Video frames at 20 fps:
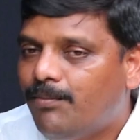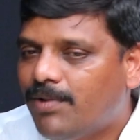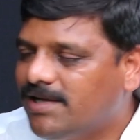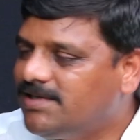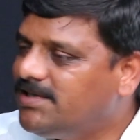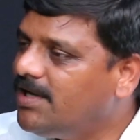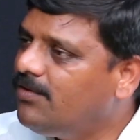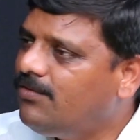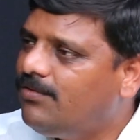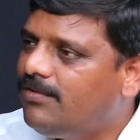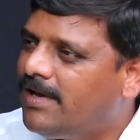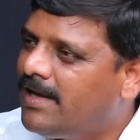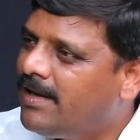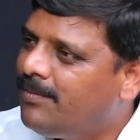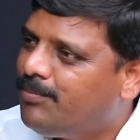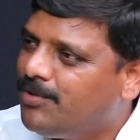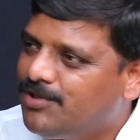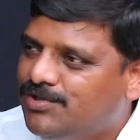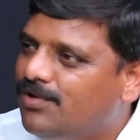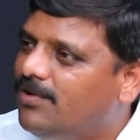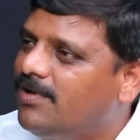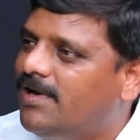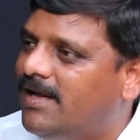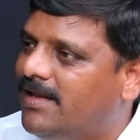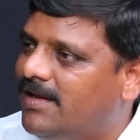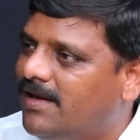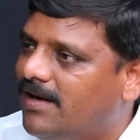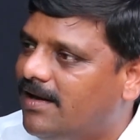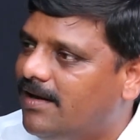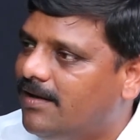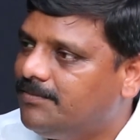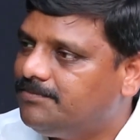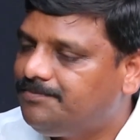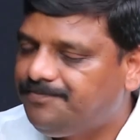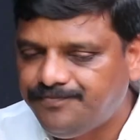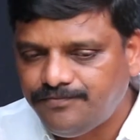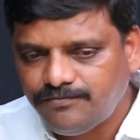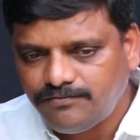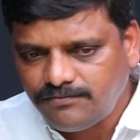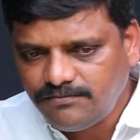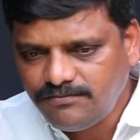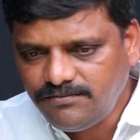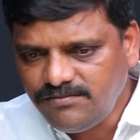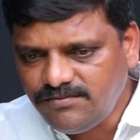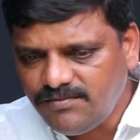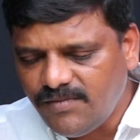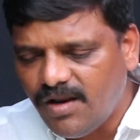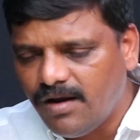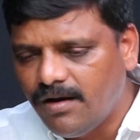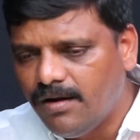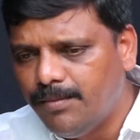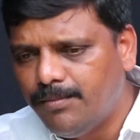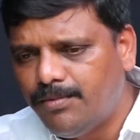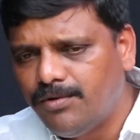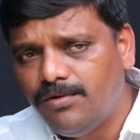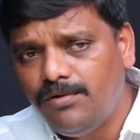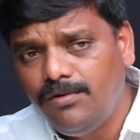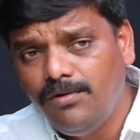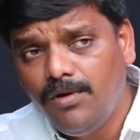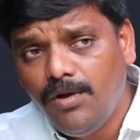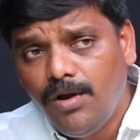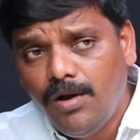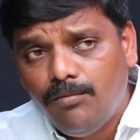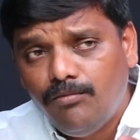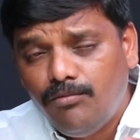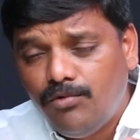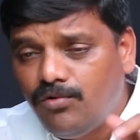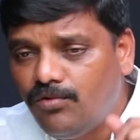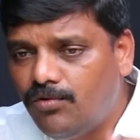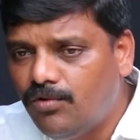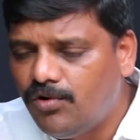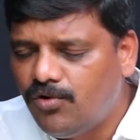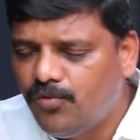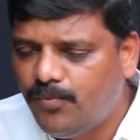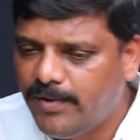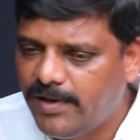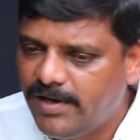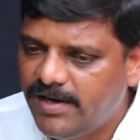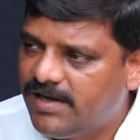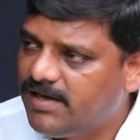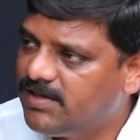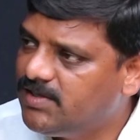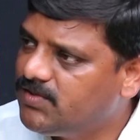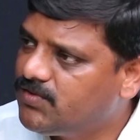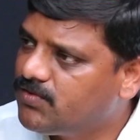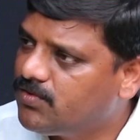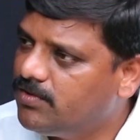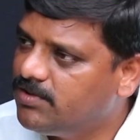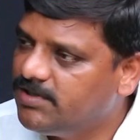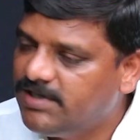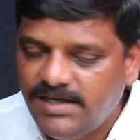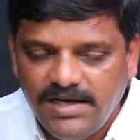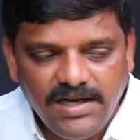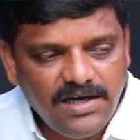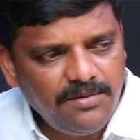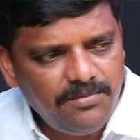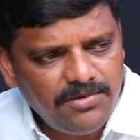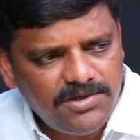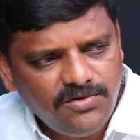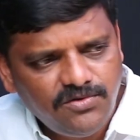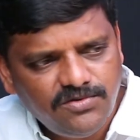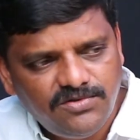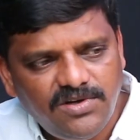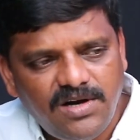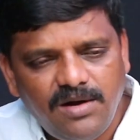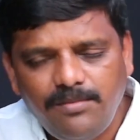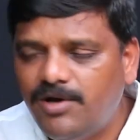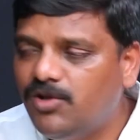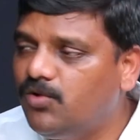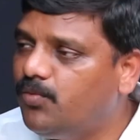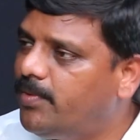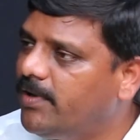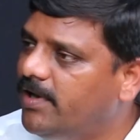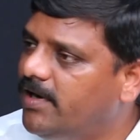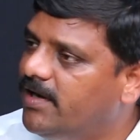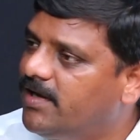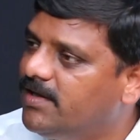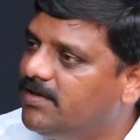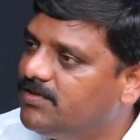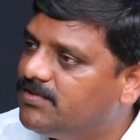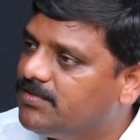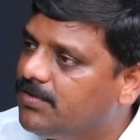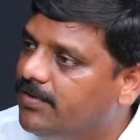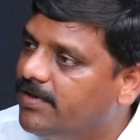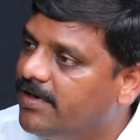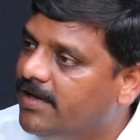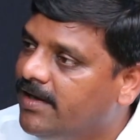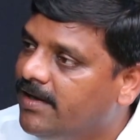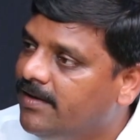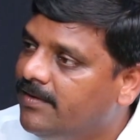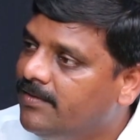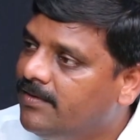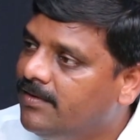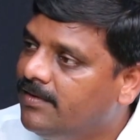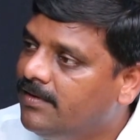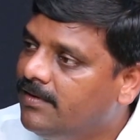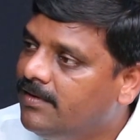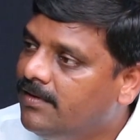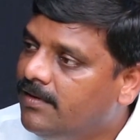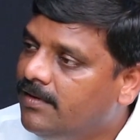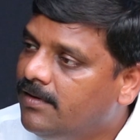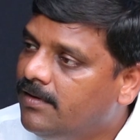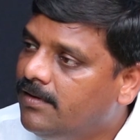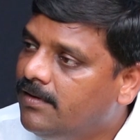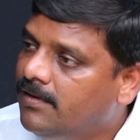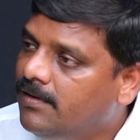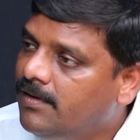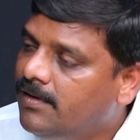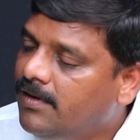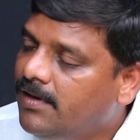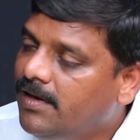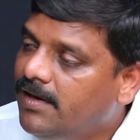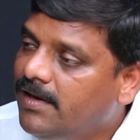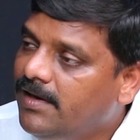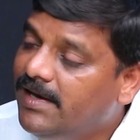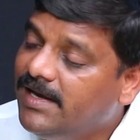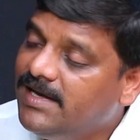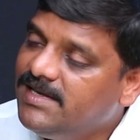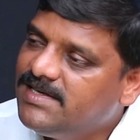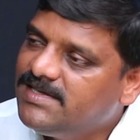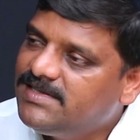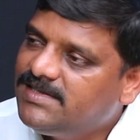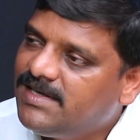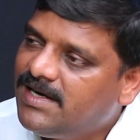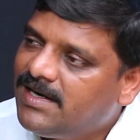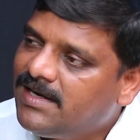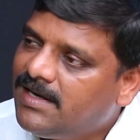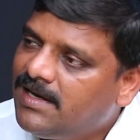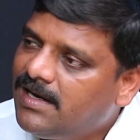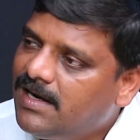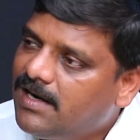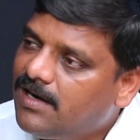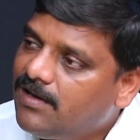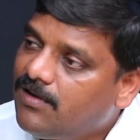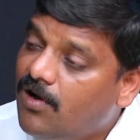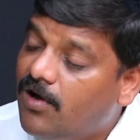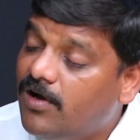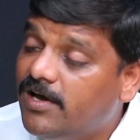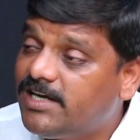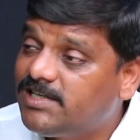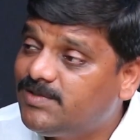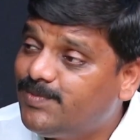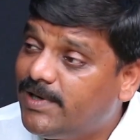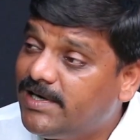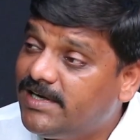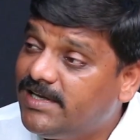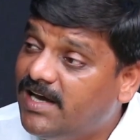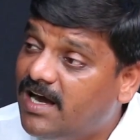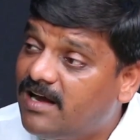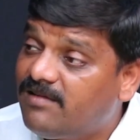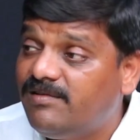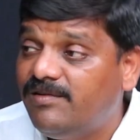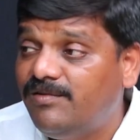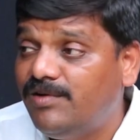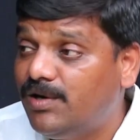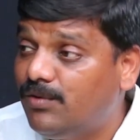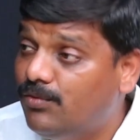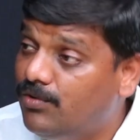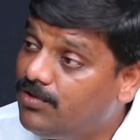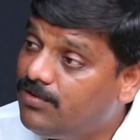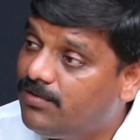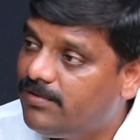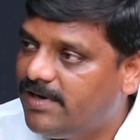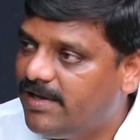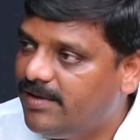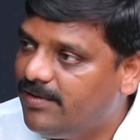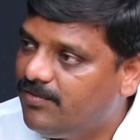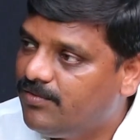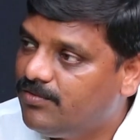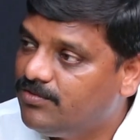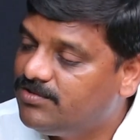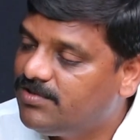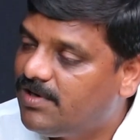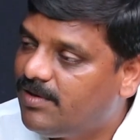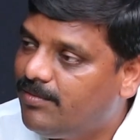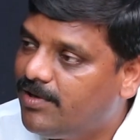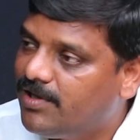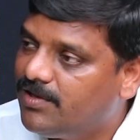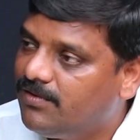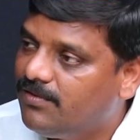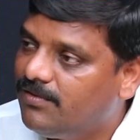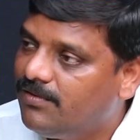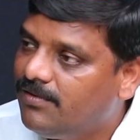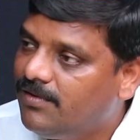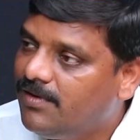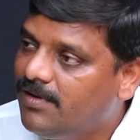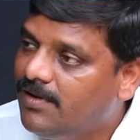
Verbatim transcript: ప్రజలు కూడా పిచ్చోలు కాదన్న ఇప్పుడు మునుగోడు ఉప ఎన్నిక తీసుకోండి లేకపోతే హుజూరాబాద్ ఉప ఎన్నిక తీసుకోండి ఏం చేసిరన్న అక్కడ కాంగ్రెస్ పార్టీకి అరవై వేల ఓట్లు ఉండే హుజూరాబాద్లో